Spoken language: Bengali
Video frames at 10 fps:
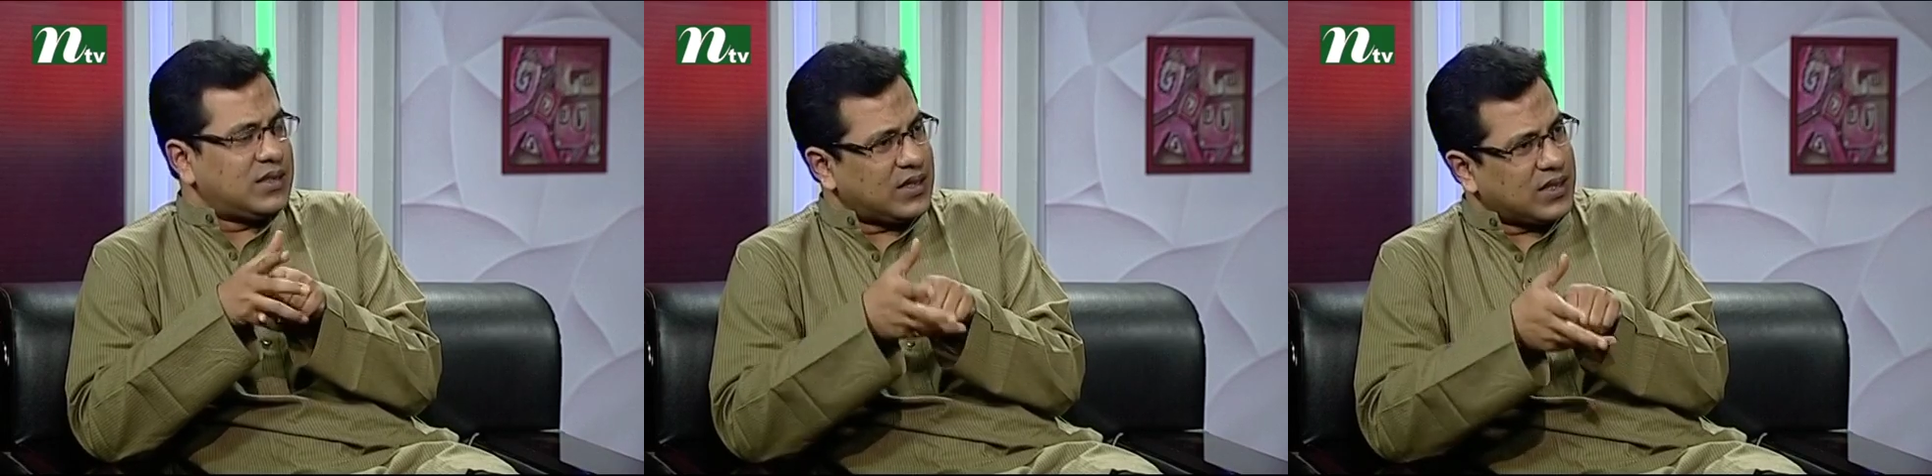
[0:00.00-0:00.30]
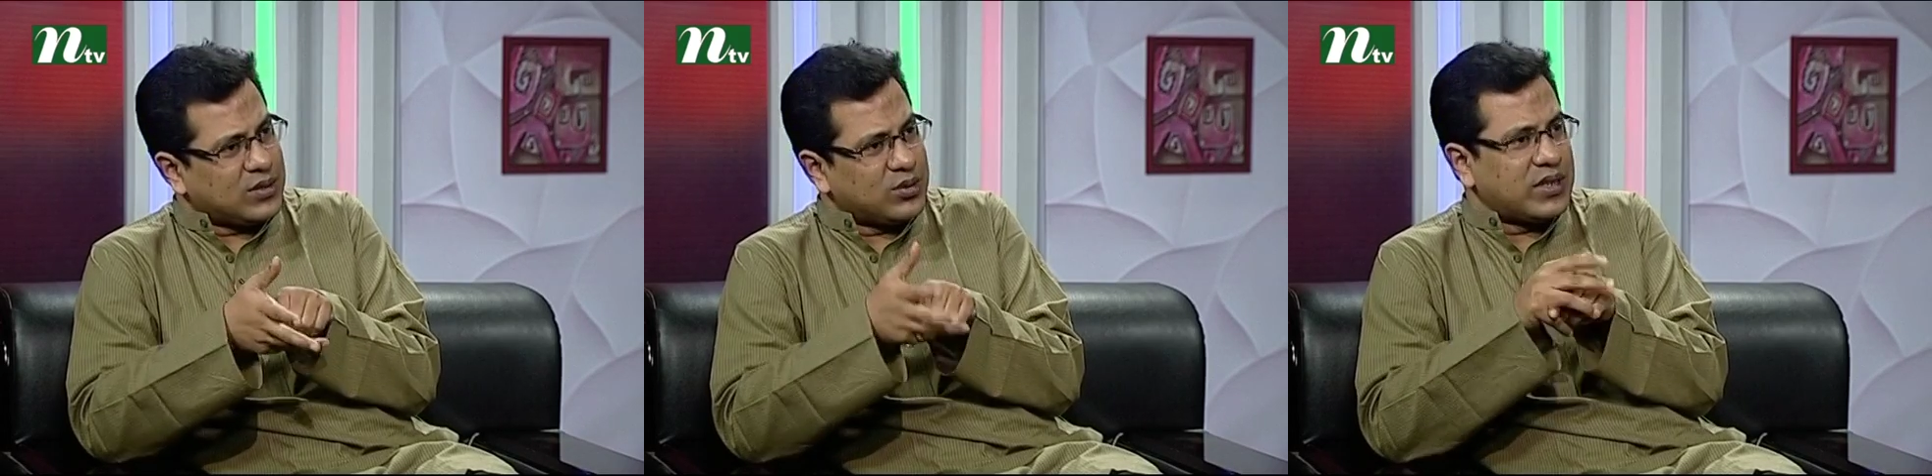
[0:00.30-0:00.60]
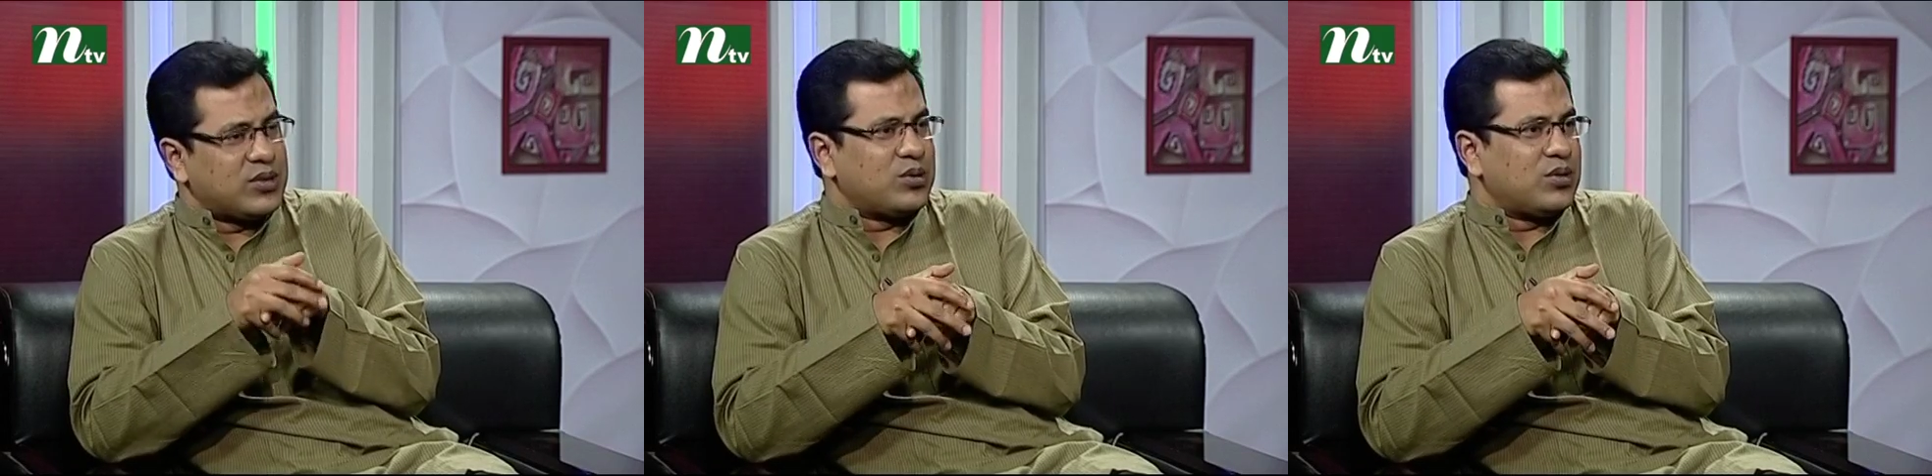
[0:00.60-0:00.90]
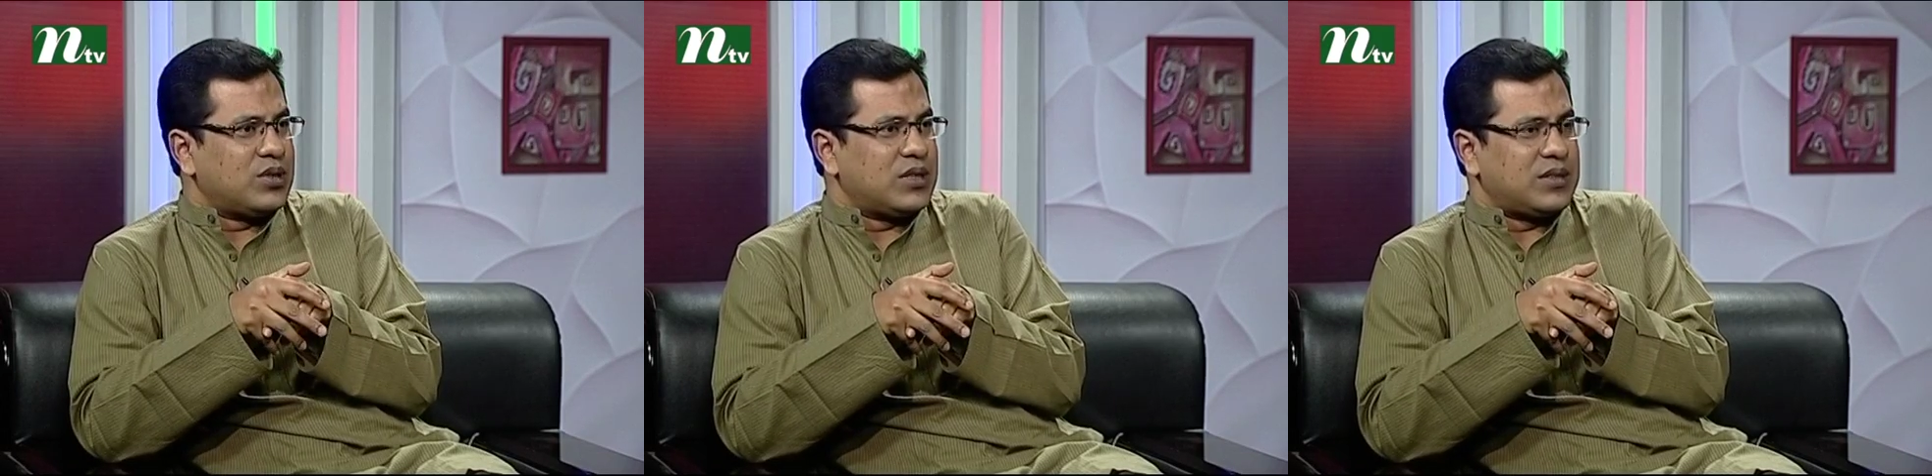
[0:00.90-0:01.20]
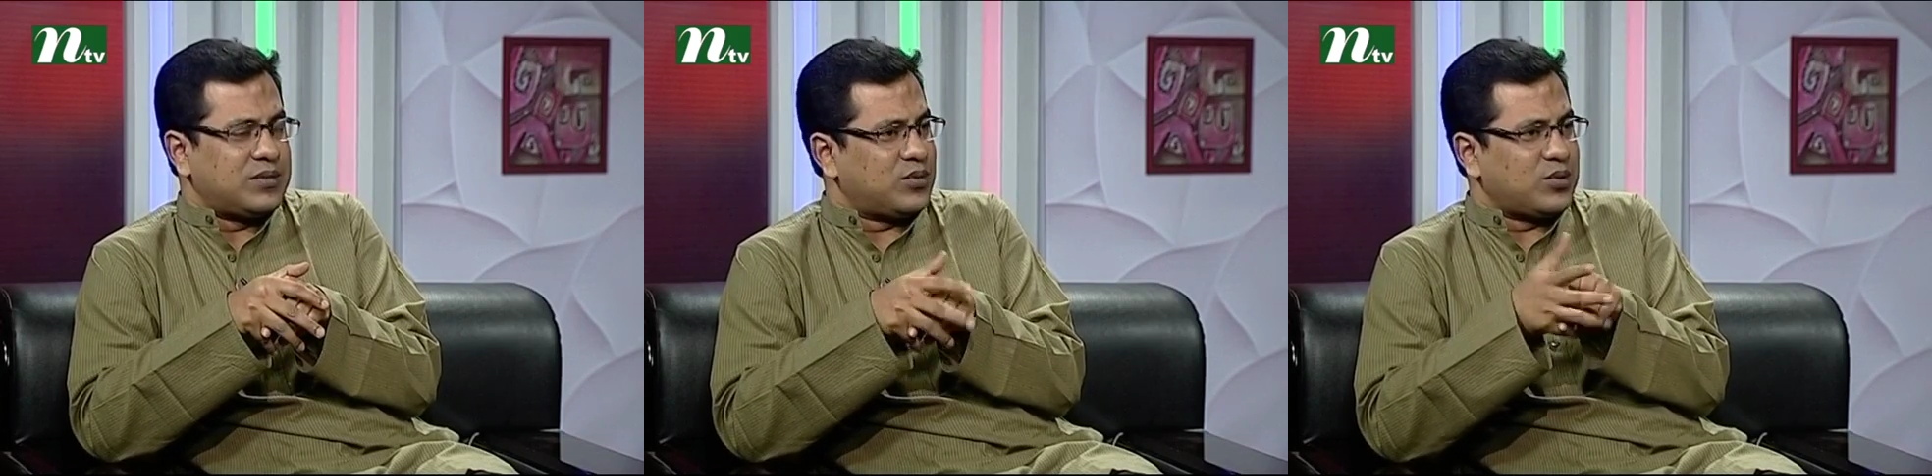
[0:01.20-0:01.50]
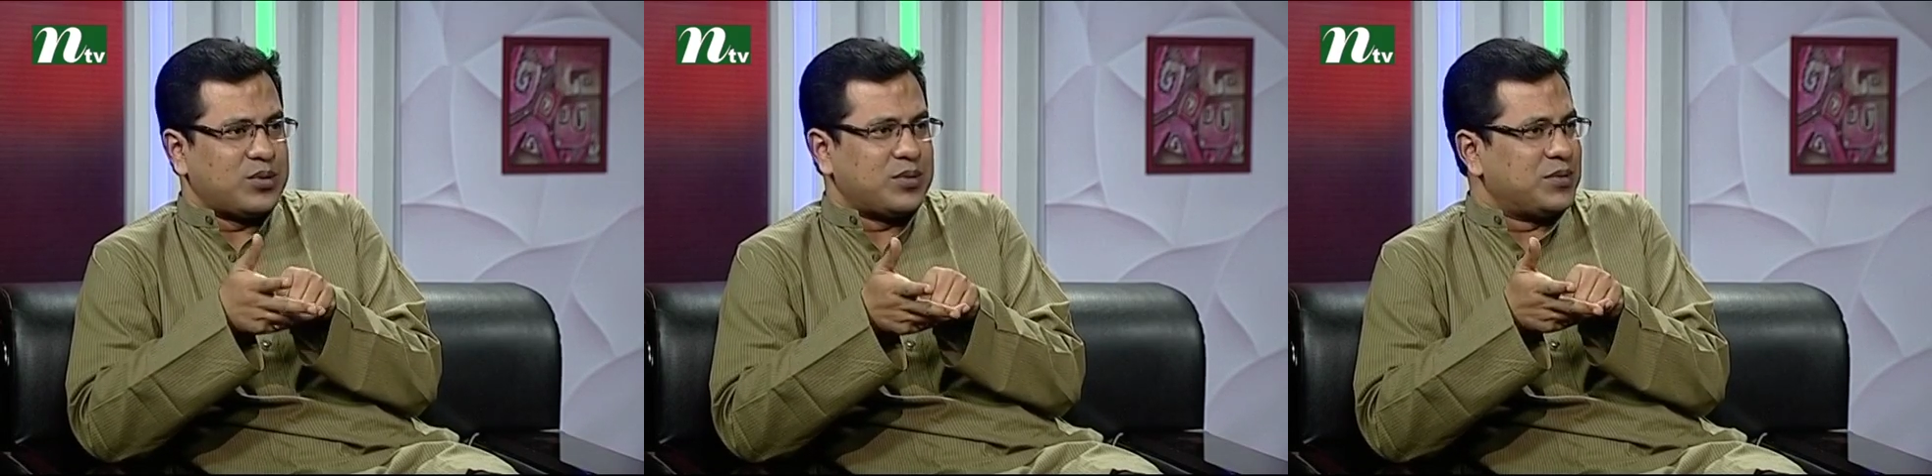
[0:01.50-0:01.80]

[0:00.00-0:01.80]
সেটাতেও কাজ করছি সো